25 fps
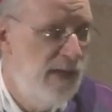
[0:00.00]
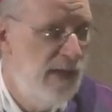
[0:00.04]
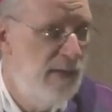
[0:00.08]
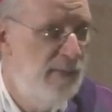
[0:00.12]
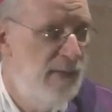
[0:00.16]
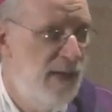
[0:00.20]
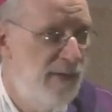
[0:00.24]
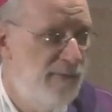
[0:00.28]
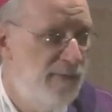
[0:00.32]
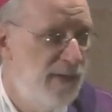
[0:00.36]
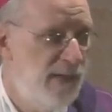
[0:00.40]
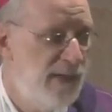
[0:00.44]

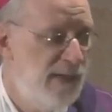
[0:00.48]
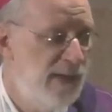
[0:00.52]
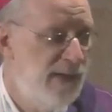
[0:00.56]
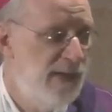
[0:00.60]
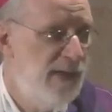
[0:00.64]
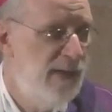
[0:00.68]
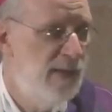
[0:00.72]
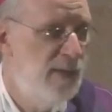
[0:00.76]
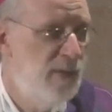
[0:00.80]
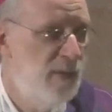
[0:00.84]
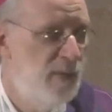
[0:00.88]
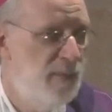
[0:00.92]
Im
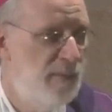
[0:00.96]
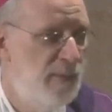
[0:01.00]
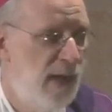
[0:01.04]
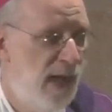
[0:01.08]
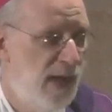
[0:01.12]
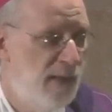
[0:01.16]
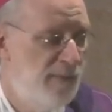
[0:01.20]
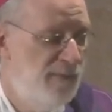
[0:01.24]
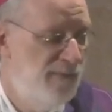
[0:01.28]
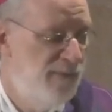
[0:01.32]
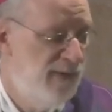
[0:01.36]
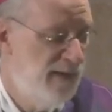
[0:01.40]

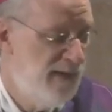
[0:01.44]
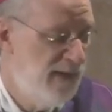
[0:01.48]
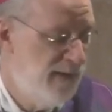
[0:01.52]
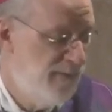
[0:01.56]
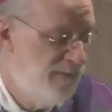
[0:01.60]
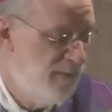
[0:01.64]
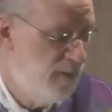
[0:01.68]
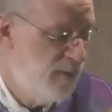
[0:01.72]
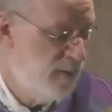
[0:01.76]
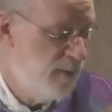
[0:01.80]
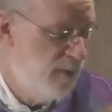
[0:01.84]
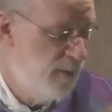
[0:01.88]
Evangelium haben wir
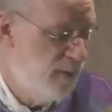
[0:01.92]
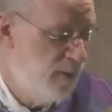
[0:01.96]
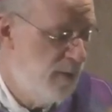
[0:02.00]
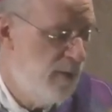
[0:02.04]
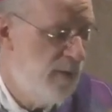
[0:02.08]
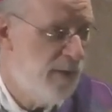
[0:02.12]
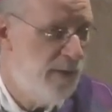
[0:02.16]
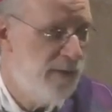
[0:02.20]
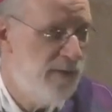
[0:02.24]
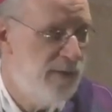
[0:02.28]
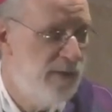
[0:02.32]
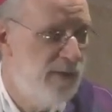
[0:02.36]
davon
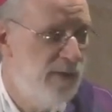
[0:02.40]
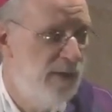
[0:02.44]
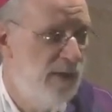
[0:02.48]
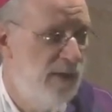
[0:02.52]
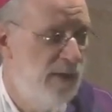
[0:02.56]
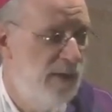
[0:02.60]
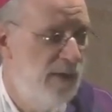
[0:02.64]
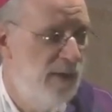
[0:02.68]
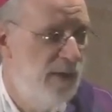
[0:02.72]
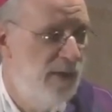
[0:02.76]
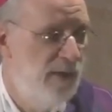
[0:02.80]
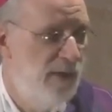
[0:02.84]
gehört,
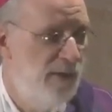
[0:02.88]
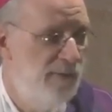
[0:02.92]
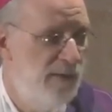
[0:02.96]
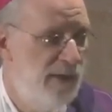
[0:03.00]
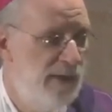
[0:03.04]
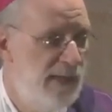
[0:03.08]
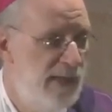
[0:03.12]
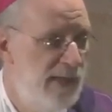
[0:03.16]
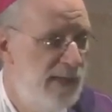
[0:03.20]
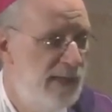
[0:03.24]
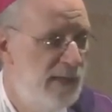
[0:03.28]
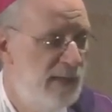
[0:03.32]

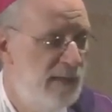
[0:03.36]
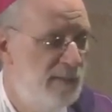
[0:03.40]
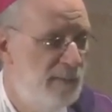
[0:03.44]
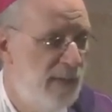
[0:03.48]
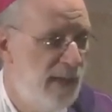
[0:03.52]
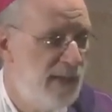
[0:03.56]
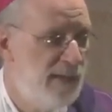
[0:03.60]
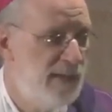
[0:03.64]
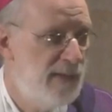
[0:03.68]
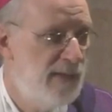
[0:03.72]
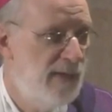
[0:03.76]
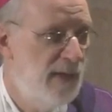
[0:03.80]
wie dieses
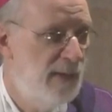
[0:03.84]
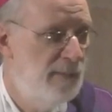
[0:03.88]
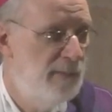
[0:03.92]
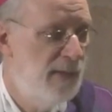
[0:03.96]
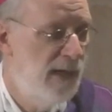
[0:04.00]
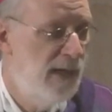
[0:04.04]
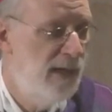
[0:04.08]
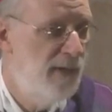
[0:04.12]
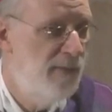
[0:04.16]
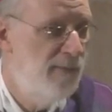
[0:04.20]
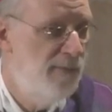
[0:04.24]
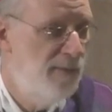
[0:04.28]

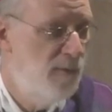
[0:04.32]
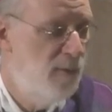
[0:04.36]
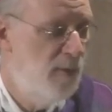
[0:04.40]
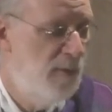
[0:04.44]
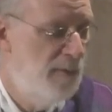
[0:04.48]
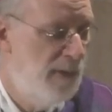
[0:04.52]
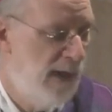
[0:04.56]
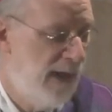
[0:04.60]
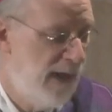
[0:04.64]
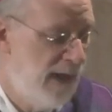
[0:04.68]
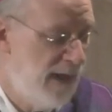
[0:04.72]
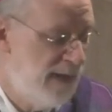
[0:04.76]
Pascha-Mahl
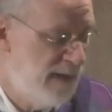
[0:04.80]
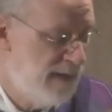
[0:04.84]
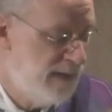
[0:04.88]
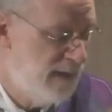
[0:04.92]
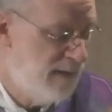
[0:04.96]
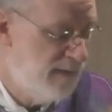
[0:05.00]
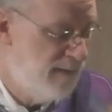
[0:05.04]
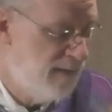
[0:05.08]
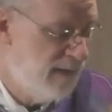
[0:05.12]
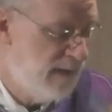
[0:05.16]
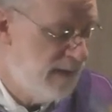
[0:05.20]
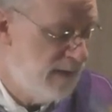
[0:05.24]

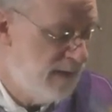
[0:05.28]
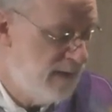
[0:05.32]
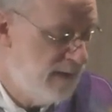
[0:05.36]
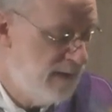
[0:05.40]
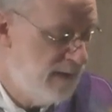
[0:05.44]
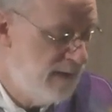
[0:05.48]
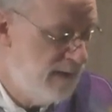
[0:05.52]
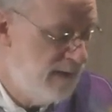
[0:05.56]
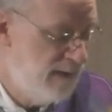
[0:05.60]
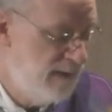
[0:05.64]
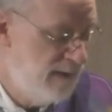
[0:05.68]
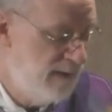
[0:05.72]
vorbereitet
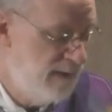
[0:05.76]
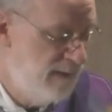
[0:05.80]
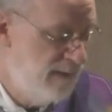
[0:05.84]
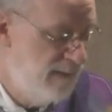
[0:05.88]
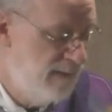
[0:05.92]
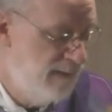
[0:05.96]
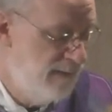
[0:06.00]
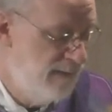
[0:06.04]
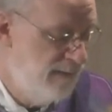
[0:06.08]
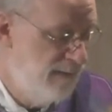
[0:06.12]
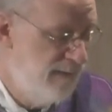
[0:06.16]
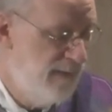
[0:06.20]
wird.
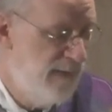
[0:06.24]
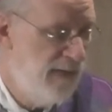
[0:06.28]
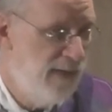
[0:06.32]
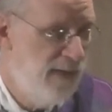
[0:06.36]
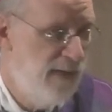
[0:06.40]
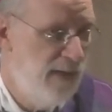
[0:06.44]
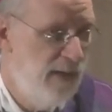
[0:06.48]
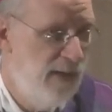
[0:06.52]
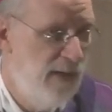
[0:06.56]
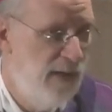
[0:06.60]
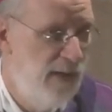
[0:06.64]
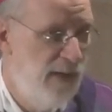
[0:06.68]

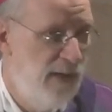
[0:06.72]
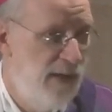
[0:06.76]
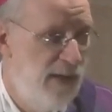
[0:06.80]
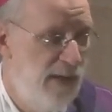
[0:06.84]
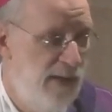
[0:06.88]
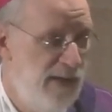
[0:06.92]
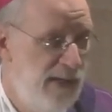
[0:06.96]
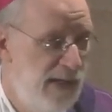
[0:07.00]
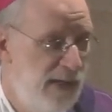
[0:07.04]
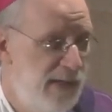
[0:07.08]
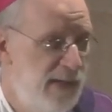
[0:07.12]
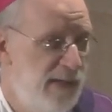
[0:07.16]

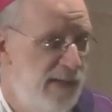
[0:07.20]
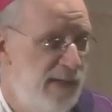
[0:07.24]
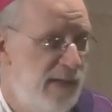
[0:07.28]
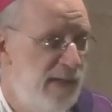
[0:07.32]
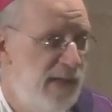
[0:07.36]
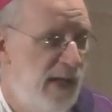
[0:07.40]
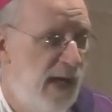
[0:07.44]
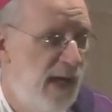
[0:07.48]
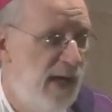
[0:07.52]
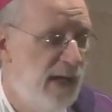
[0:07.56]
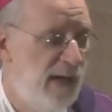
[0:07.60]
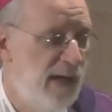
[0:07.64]

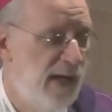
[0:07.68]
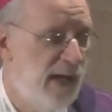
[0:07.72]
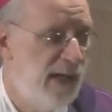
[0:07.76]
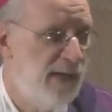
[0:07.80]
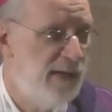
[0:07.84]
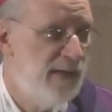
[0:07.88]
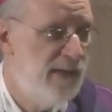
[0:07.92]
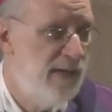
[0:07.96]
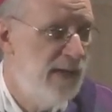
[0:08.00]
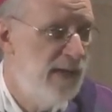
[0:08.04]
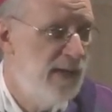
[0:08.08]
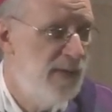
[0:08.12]
Jedes Jahr
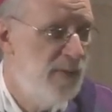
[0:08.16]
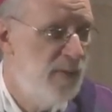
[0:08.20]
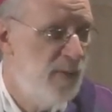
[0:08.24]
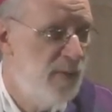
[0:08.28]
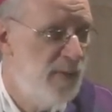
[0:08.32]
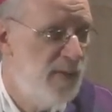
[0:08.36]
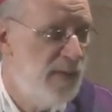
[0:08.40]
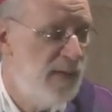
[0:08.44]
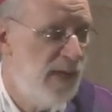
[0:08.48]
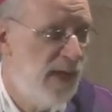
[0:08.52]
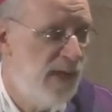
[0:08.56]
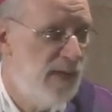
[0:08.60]
hat
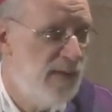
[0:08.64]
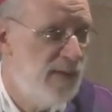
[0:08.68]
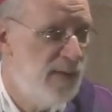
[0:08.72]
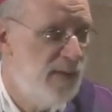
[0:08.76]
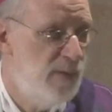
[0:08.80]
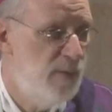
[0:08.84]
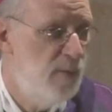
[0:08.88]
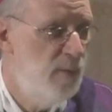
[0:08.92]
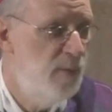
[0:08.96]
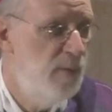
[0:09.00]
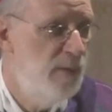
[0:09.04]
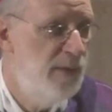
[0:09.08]
Jesus
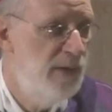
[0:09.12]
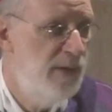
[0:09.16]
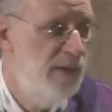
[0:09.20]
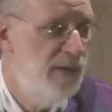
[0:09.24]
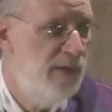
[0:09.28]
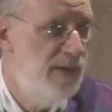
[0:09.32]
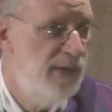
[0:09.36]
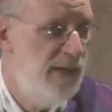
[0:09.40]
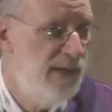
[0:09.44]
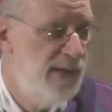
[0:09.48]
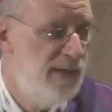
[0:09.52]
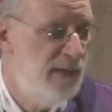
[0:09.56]
als
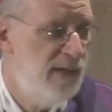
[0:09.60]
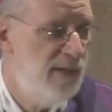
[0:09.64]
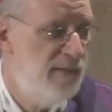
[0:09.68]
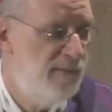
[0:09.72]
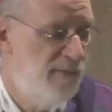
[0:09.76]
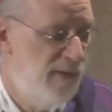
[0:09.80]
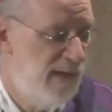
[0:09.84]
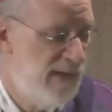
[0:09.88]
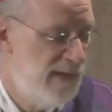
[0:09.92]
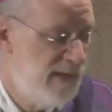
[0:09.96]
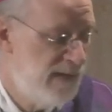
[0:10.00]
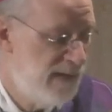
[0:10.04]
Jude
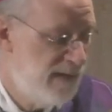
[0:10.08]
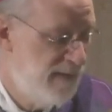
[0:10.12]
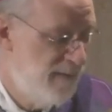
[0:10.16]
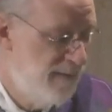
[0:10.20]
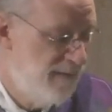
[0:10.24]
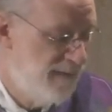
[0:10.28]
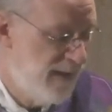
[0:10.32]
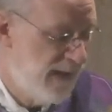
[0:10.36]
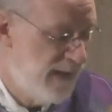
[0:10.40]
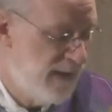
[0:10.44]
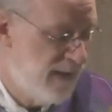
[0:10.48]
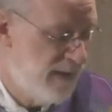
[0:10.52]
dieses Fest
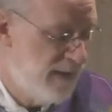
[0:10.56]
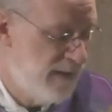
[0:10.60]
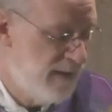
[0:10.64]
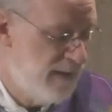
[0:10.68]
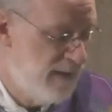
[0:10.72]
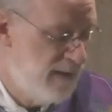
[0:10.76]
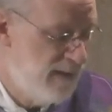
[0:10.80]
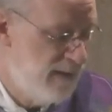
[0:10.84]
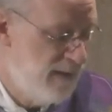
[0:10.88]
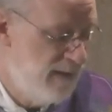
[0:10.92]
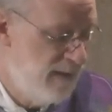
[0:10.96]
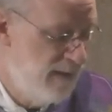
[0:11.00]

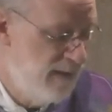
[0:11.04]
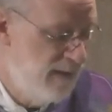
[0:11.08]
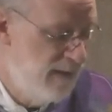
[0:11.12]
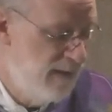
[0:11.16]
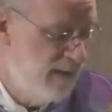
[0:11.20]
gefeiert.